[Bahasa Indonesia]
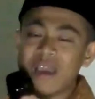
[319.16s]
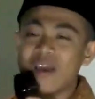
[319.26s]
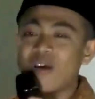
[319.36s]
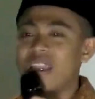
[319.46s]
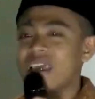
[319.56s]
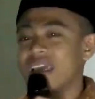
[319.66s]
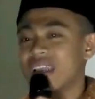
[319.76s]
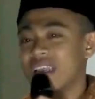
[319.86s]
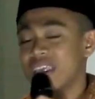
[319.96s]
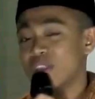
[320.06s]
Maka oleh
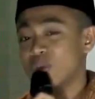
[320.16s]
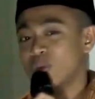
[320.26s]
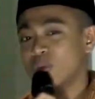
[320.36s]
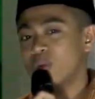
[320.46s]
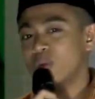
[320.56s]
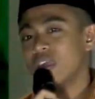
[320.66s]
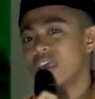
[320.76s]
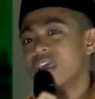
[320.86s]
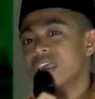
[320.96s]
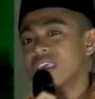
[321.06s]
karena itu
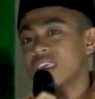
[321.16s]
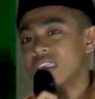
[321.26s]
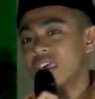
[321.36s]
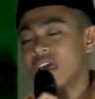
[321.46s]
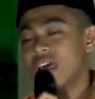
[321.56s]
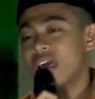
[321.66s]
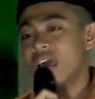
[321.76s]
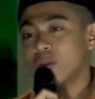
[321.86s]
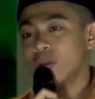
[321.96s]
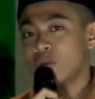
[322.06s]

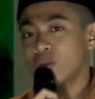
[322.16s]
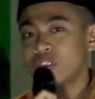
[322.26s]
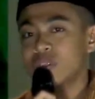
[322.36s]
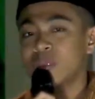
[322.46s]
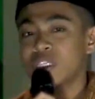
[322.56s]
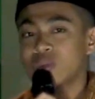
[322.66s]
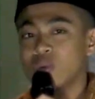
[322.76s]
kita harus